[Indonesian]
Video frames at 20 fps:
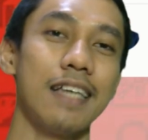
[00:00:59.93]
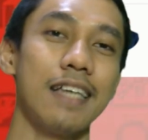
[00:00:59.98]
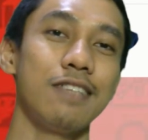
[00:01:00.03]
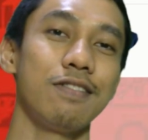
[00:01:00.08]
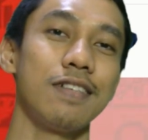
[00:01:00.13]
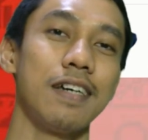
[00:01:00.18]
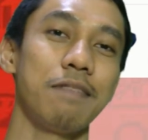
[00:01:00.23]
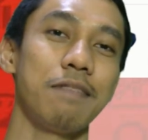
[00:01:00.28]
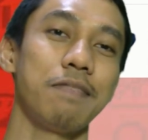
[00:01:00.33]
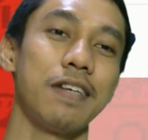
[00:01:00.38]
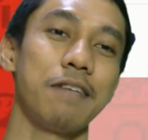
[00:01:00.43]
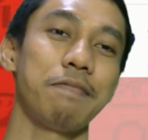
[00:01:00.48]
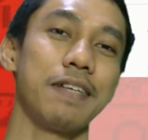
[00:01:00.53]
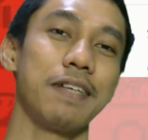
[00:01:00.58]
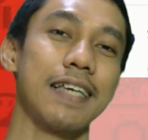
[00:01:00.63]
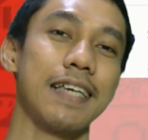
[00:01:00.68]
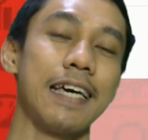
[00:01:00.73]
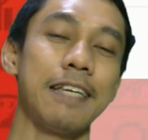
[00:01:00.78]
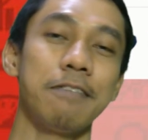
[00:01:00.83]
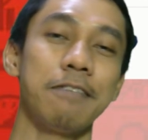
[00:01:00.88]
juga
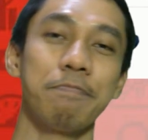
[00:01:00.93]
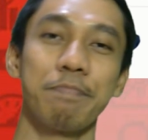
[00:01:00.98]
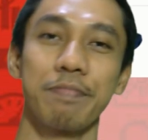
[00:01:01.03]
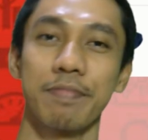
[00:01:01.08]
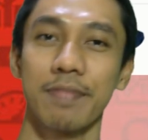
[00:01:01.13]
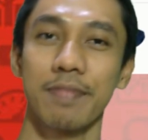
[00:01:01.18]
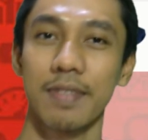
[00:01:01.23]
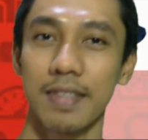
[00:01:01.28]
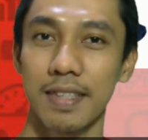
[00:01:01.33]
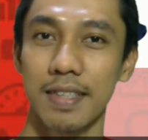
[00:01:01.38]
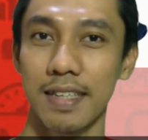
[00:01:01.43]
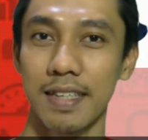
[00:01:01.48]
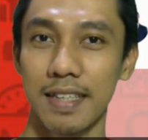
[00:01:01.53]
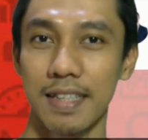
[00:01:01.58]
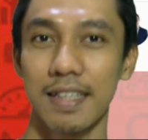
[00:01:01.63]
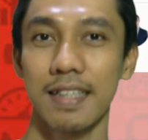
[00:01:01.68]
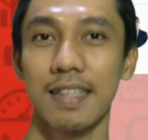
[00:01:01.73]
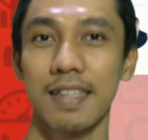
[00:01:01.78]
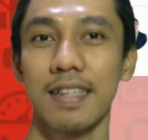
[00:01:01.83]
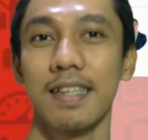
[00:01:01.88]
mendapatkan
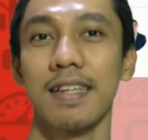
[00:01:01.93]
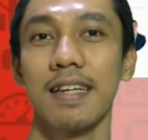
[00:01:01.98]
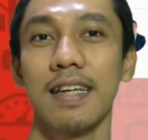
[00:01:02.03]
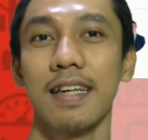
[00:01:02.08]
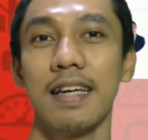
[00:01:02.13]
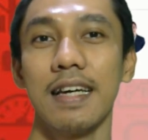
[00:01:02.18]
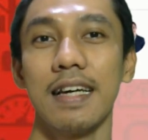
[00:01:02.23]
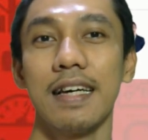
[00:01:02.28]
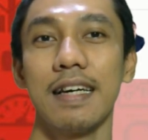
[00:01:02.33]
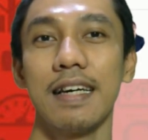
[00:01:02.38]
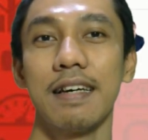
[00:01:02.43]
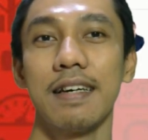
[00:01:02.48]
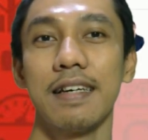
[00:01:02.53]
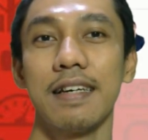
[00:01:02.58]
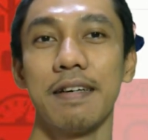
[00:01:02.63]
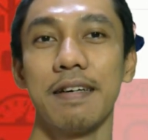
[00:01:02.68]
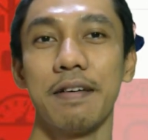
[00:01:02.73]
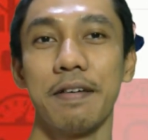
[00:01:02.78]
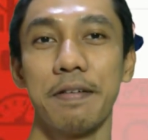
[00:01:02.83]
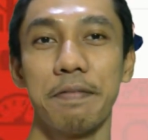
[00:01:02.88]

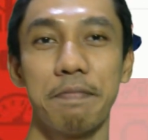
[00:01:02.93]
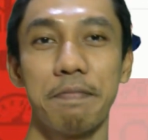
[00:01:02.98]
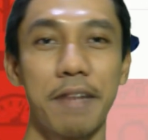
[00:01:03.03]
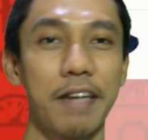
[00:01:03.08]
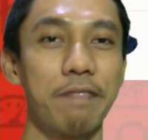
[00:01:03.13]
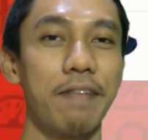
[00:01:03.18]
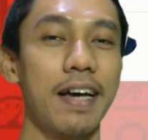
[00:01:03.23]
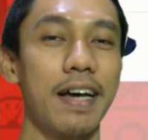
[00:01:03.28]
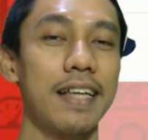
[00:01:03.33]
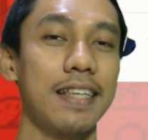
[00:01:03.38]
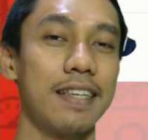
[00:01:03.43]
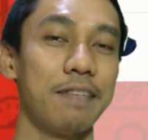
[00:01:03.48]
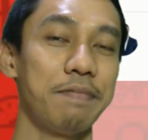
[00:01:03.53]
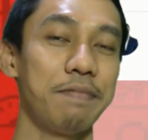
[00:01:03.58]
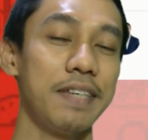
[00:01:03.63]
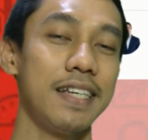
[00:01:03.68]
uh, manfaat lebih